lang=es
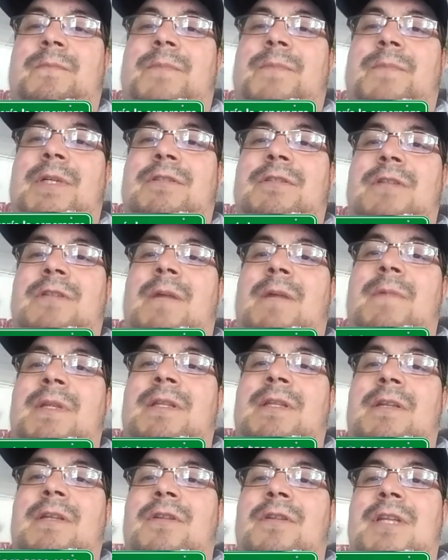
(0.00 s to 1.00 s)
pero
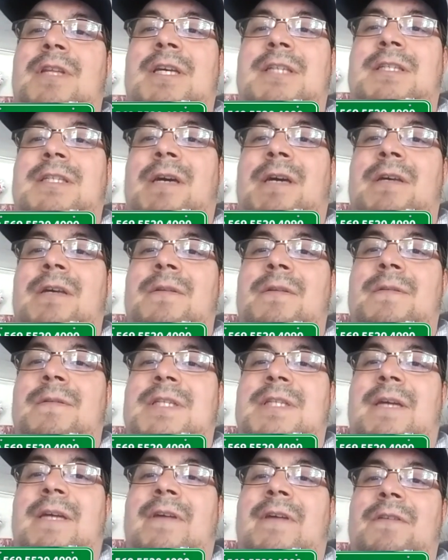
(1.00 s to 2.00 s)
solamente los días
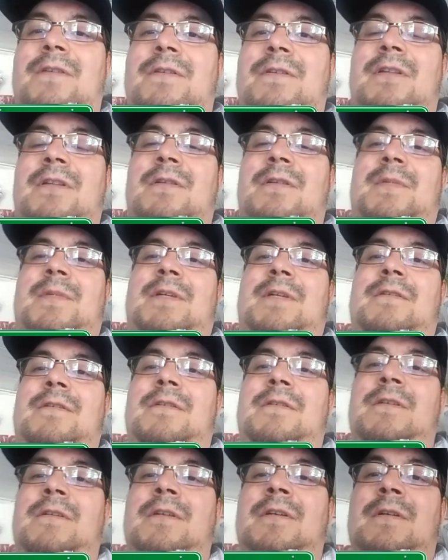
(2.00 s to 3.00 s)
sábado, y
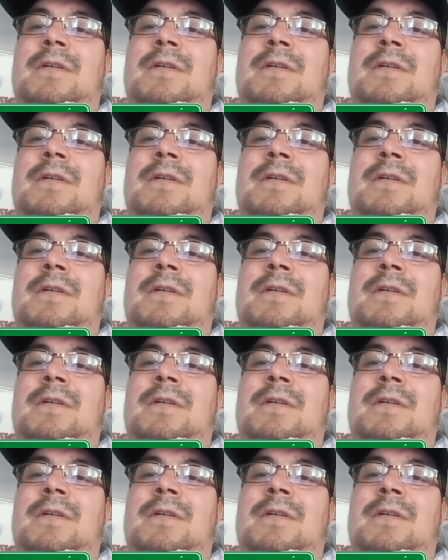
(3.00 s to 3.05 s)
domingo,